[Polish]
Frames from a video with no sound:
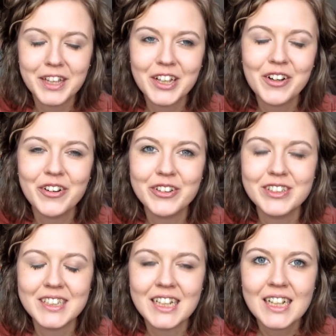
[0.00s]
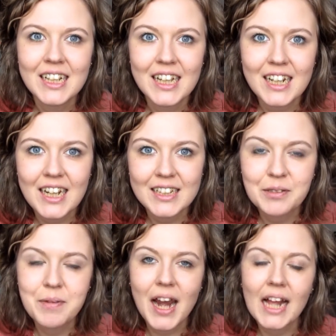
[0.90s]
tego od
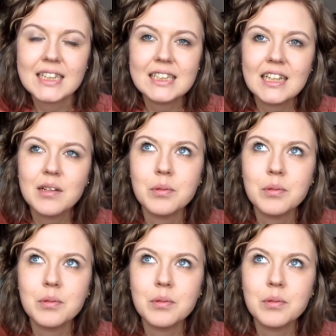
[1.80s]
Renaty Barańskiej,